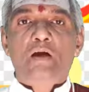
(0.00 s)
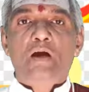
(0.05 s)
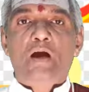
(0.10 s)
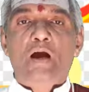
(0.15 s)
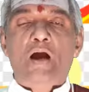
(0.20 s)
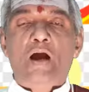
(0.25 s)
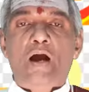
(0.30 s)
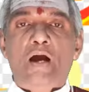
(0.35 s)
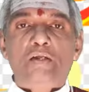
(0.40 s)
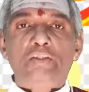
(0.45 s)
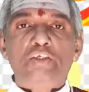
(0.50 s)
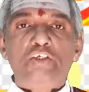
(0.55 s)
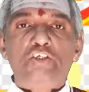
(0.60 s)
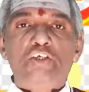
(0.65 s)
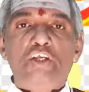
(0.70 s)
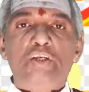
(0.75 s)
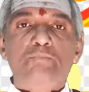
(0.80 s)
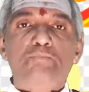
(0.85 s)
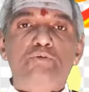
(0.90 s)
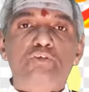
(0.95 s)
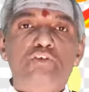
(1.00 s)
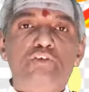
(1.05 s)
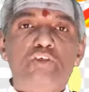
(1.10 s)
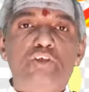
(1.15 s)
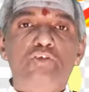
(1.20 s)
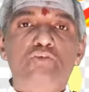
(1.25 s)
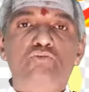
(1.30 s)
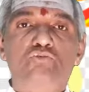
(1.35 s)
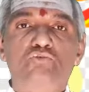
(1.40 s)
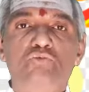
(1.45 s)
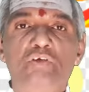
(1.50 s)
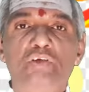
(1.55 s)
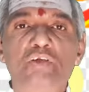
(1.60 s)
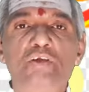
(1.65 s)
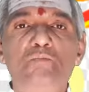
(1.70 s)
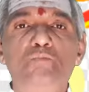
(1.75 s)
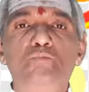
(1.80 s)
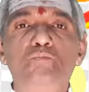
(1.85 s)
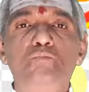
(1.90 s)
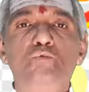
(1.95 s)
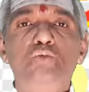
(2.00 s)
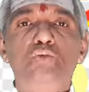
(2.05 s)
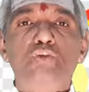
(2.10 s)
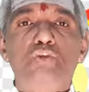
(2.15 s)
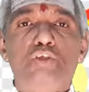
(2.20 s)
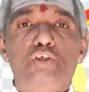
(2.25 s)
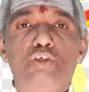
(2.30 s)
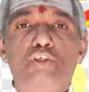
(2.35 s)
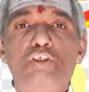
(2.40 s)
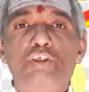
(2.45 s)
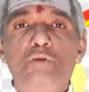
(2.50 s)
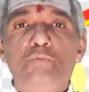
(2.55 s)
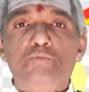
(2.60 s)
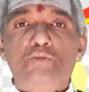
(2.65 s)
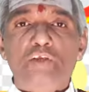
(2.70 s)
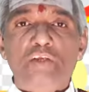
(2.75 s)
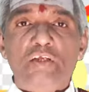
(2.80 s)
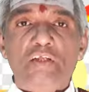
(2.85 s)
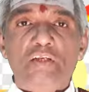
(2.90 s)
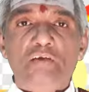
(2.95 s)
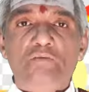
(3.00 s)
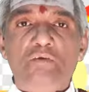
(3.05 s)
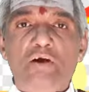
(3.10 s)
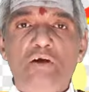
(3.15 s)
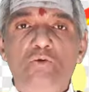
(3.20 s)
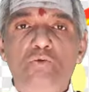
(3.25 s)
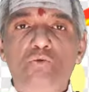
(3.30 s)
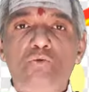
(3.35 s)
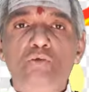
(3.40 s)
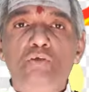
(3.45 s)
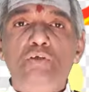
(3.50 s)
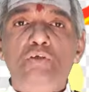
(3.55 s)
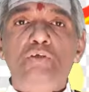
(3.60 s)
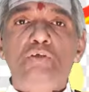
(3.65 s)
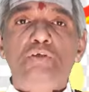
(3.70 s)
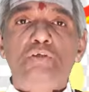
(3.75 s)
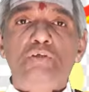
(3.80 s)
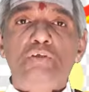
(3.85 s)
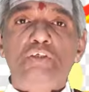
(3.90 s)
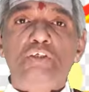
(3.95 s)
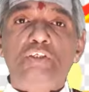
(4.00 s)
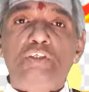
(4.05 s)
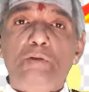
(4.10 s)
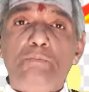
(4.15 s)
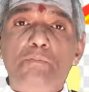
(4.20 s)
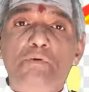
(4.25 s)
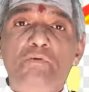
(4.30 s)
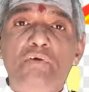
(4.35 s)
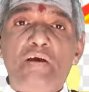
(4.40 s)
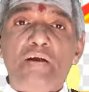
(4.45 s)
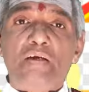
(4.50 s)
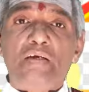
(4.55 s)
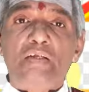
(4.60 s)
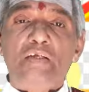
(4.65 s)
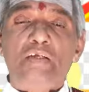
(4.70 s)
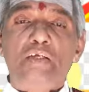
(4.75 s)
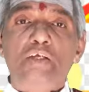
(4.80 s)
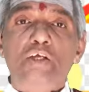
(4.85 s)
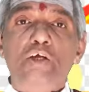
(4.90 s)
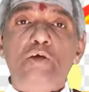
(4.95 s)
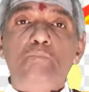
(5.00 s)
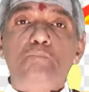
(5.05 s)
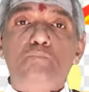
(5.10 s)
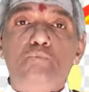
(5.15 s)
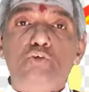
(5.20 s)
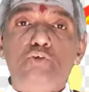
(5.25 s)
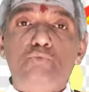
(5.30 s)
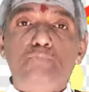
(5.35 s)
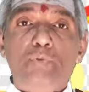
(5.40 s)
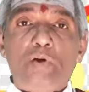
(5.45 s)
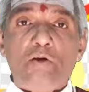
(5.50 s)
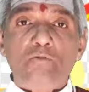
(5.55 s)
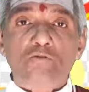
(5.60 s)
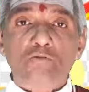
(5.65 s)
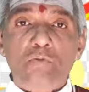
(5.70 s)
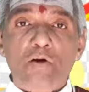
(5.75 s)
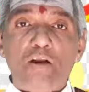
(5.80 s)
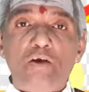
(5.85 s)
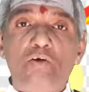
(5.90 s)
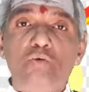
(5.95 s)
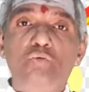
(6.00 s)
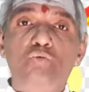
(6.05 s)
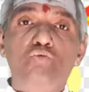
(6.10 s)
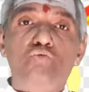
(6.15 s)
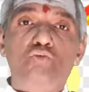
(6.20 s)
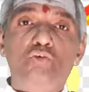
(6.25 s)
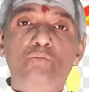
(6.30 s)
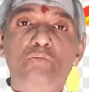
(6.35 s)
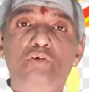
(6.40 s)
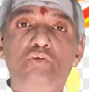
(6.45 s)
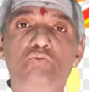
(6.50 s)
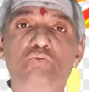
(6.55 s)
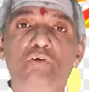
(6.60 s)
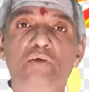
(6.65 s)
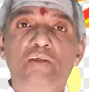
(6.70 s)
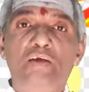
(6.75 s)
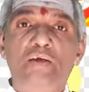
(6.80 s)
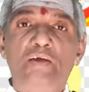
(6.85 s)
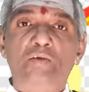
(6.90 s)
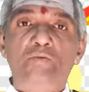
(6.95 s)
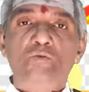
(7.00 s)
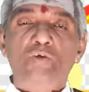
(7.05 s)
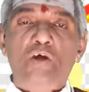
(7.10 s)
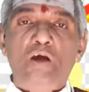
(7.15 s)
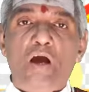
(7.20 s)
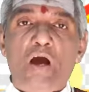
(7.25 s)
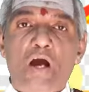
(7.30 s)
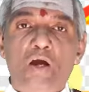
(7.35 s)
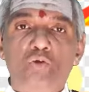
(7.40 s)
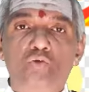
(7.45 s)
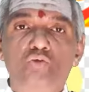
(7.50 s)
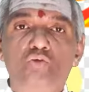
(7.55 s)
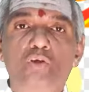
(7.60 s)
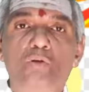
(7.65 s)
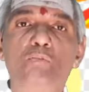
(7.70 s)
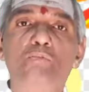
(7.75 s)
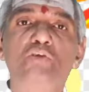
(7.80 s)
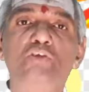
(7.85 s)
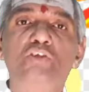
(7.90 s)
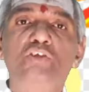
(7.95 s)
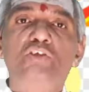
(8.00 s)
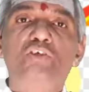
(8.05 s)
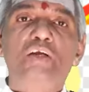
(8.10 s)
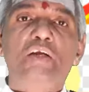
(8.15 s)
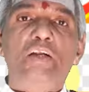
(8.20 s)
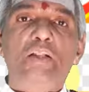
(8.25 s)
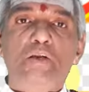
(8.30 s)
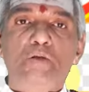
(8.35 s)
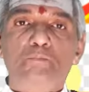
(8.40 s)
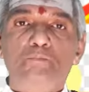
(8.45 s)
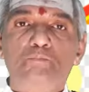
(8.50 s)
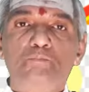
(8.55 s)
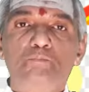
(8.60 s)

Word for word: ఆ ఆదేశాన్ని పురస్కరించుకొని త్రిజట మొదలైన వాళ్ళు సీతమ్మ వారిని పుష్పక విమానంలో కూర్చోబెట్టుకొని ఆ యుద్ధభూమికి తీసుకెళ్ళారు